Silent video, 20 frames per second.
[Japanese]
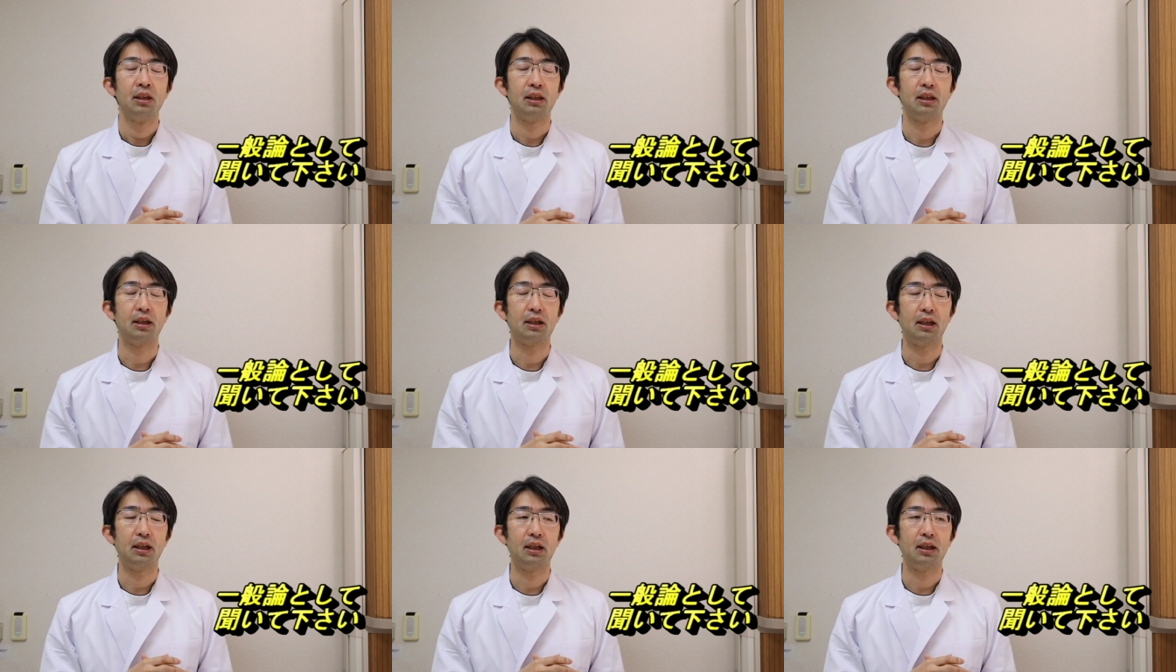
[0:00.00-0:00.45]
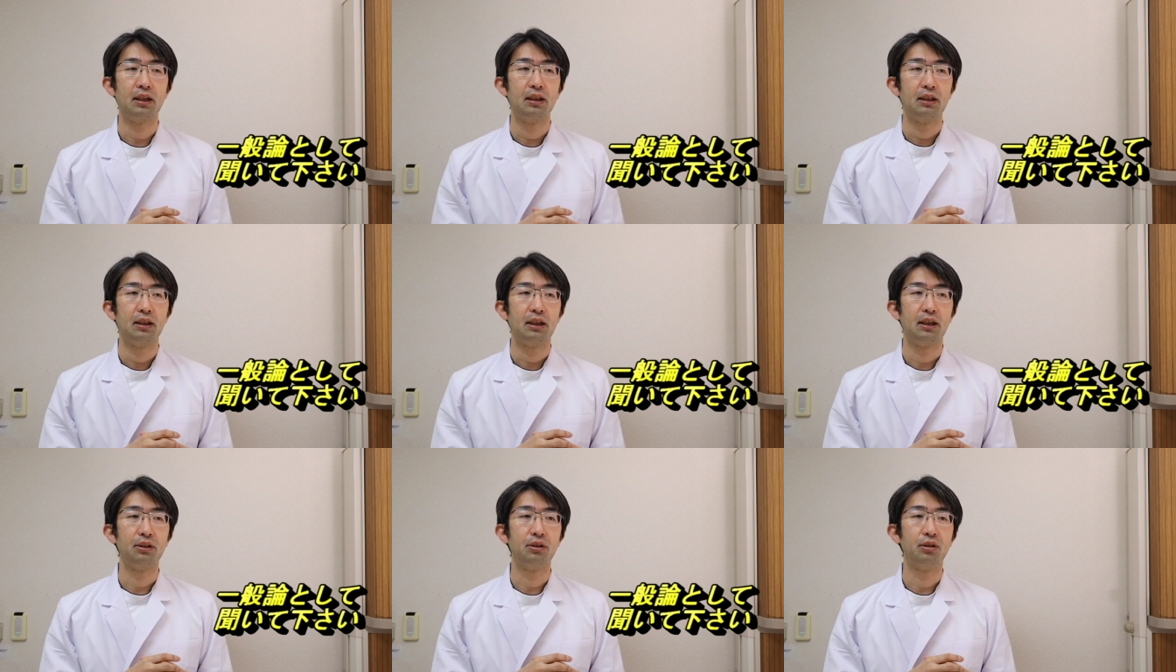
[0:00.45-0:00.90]
だから、
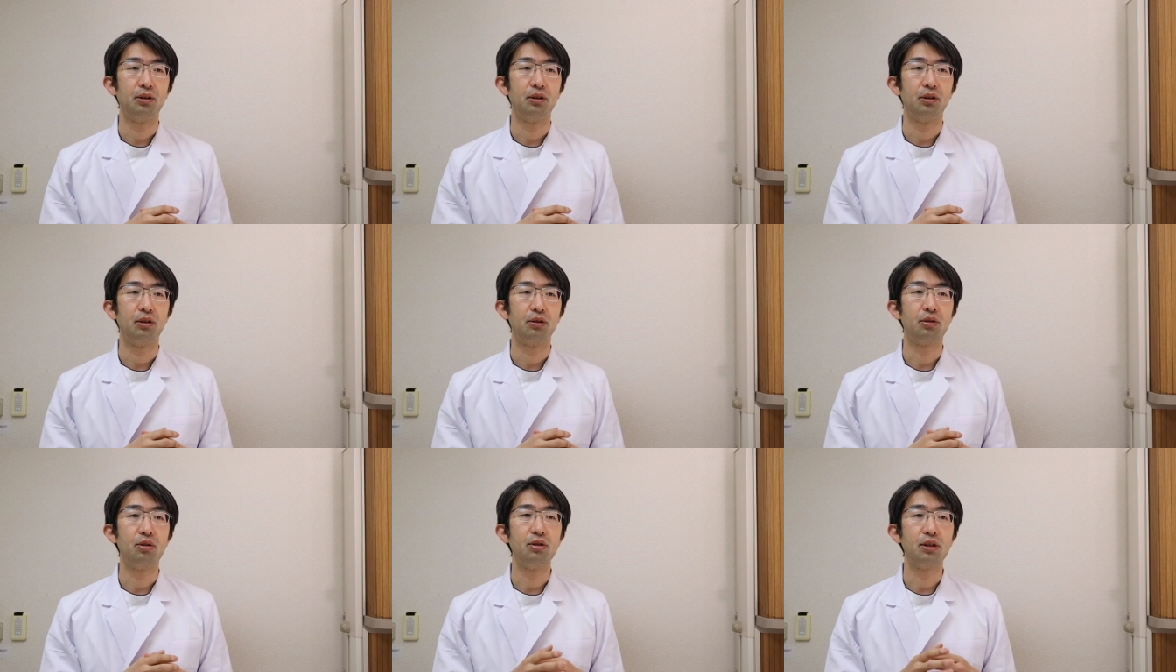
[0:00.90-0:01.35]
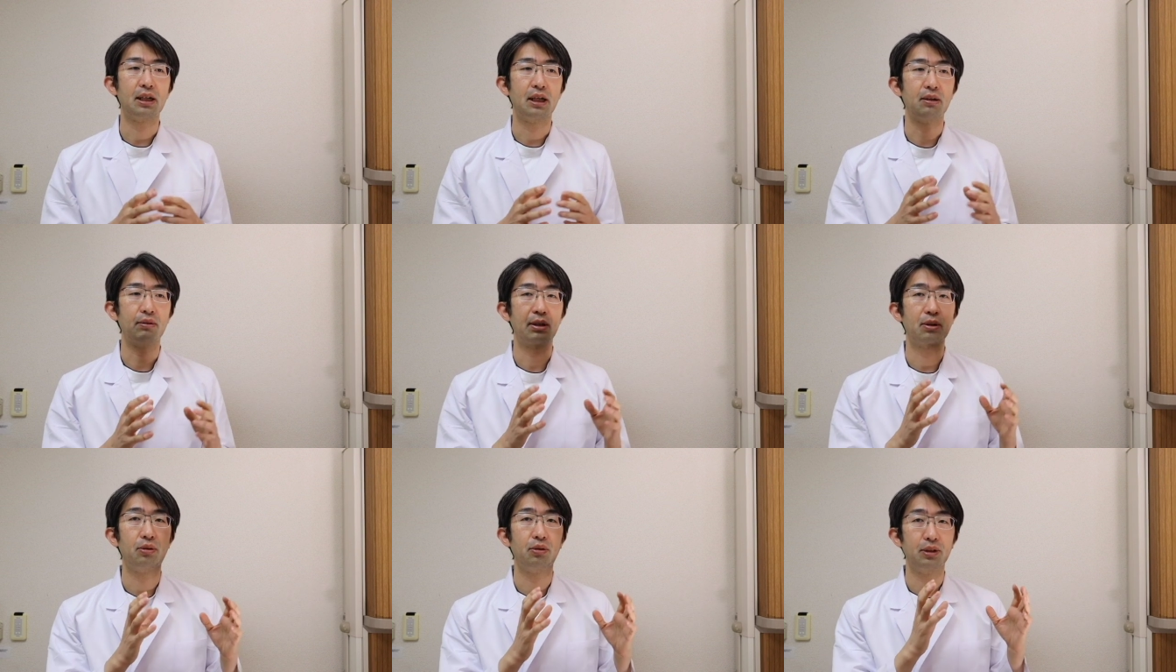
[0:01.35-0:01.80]
あの、今
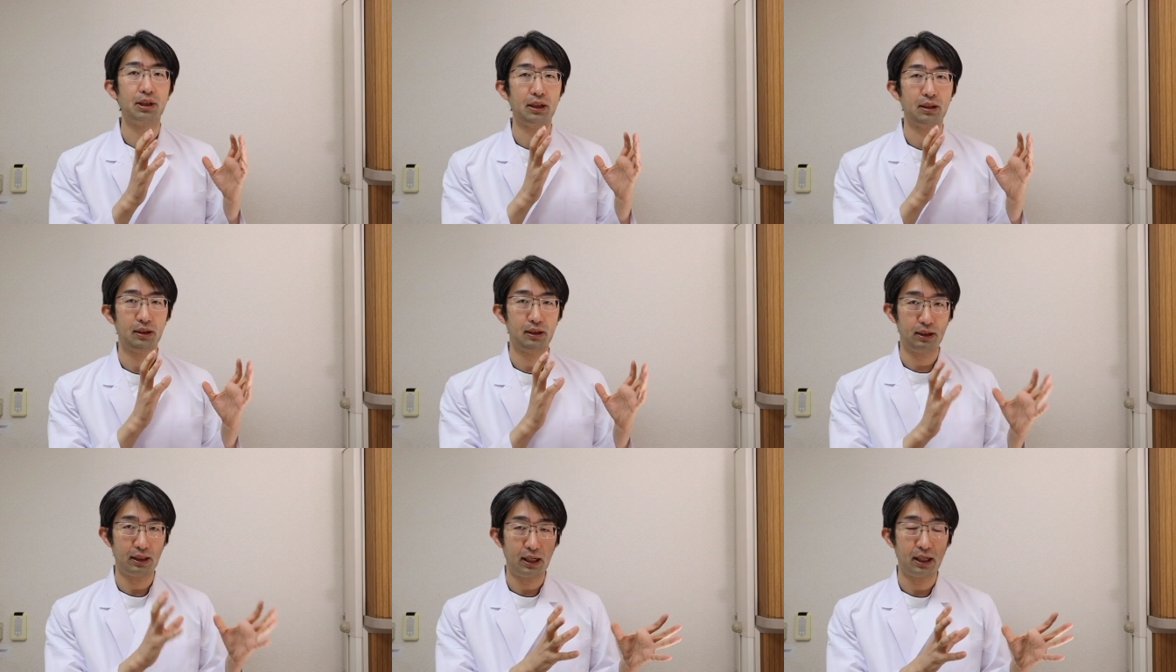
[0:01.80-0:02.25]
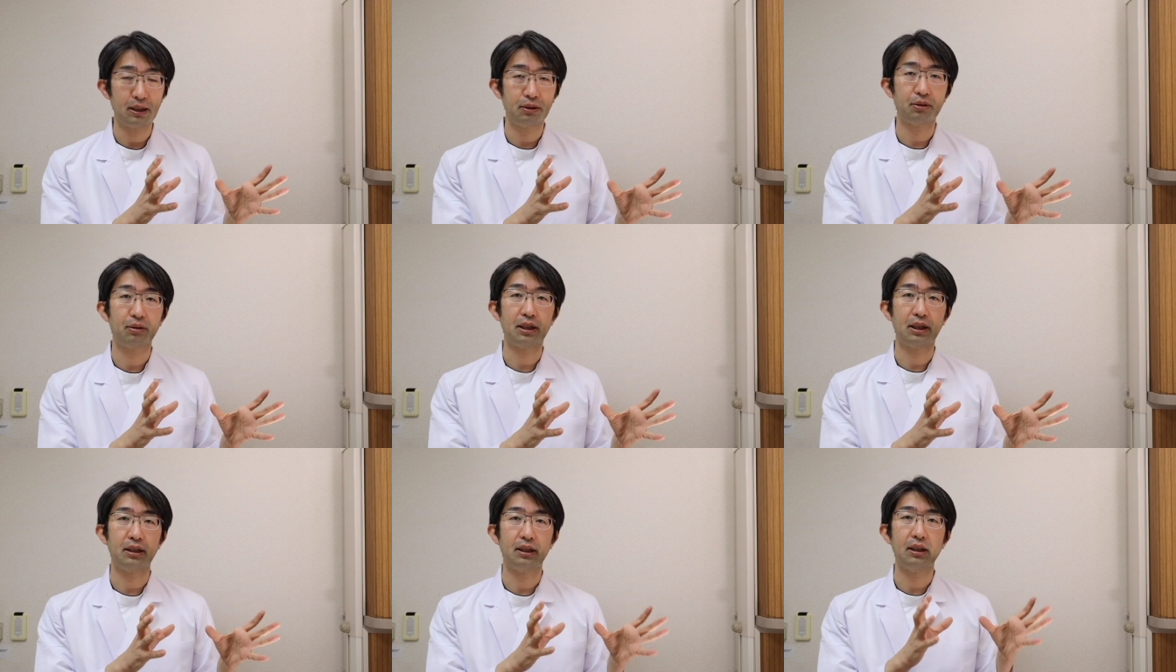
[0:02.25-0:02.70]
回はこうだった
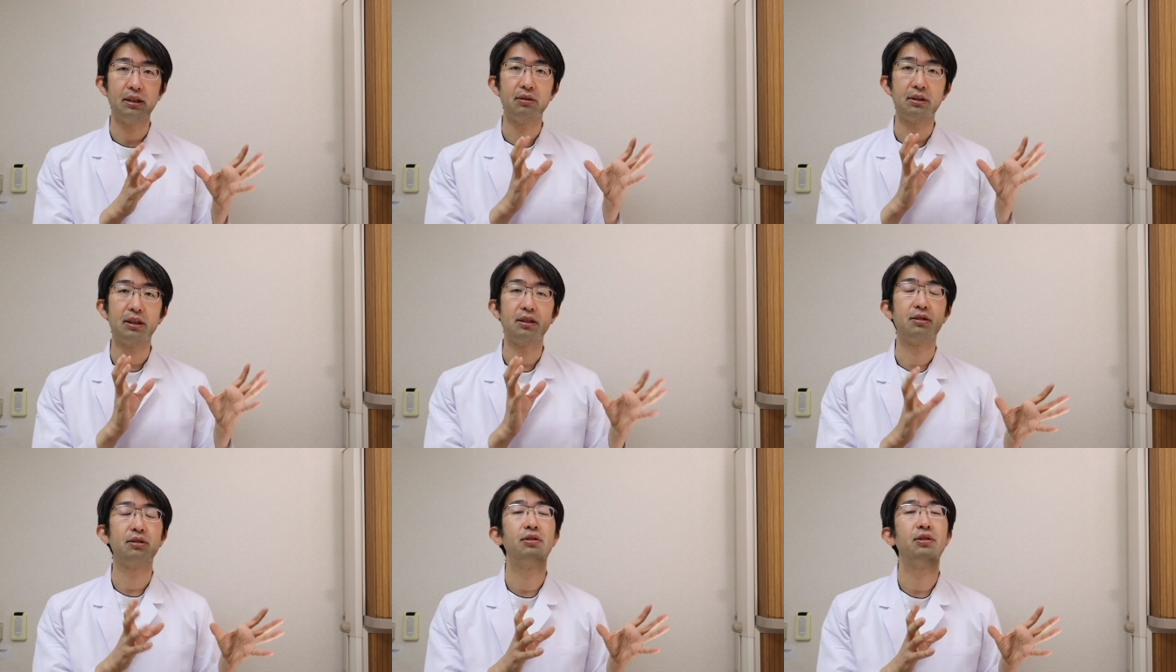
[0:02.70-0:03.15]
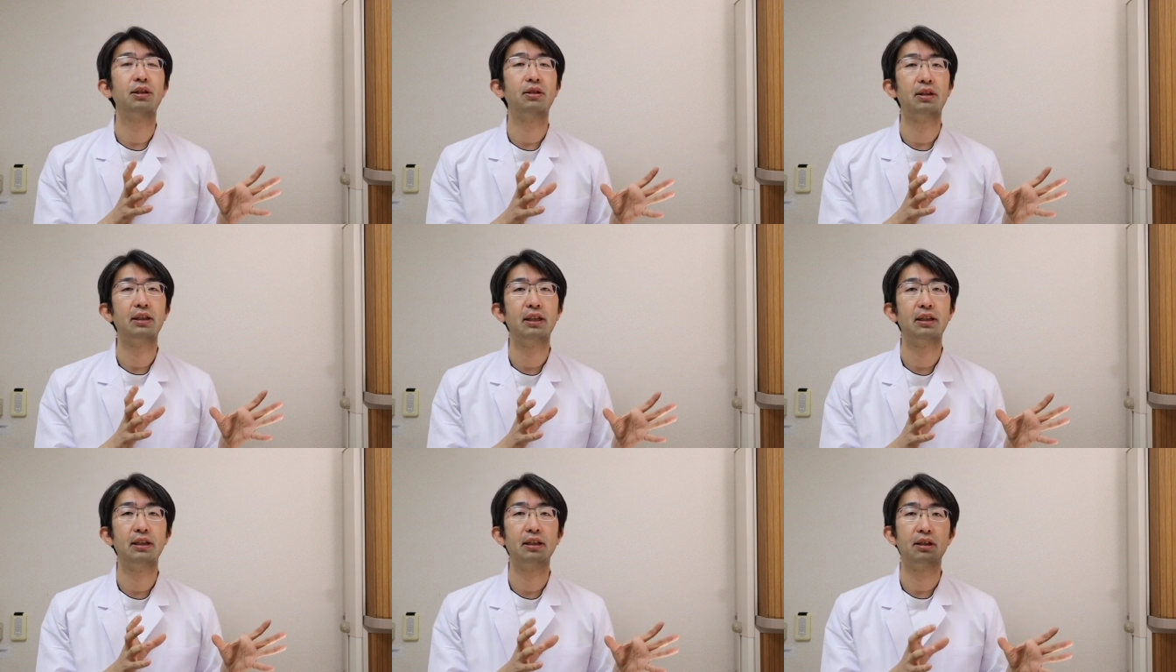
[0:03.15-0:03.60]
とかっていう結論で
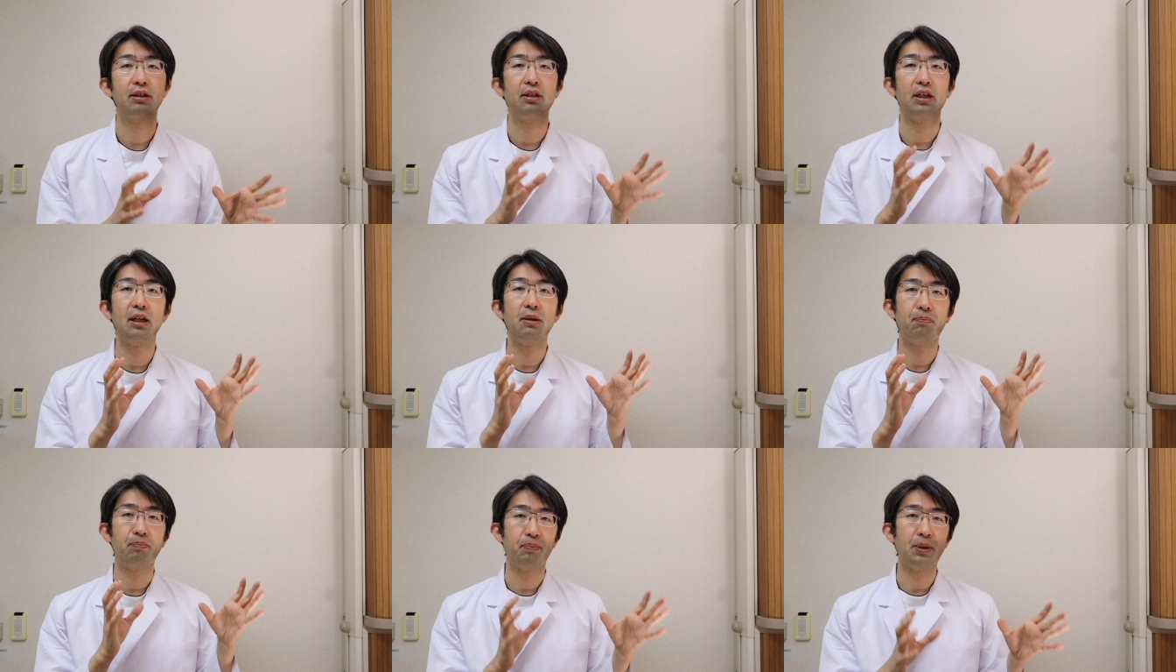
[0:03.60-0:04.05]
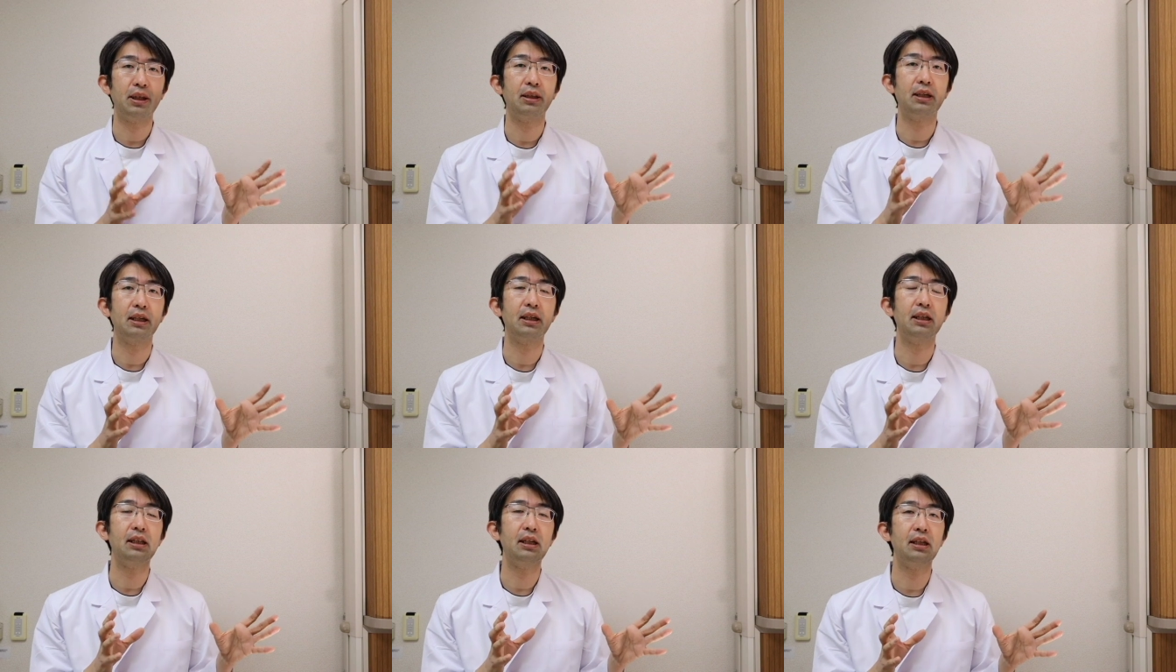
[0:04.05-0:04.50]
はないんですけど、一般
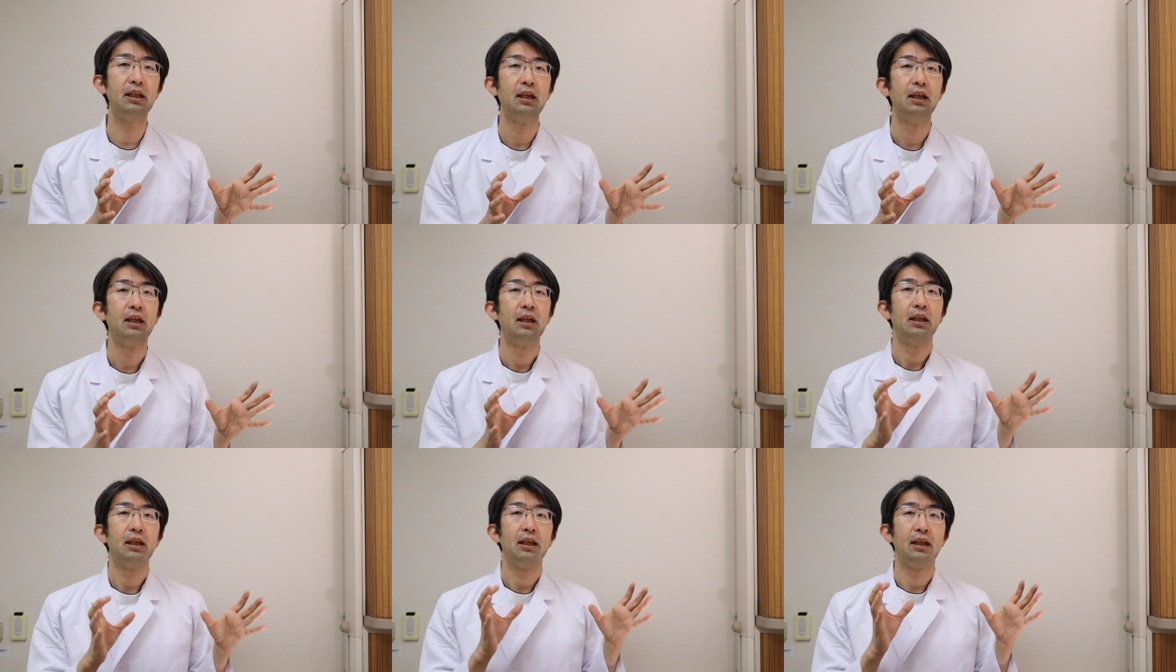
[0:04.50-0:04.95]
的に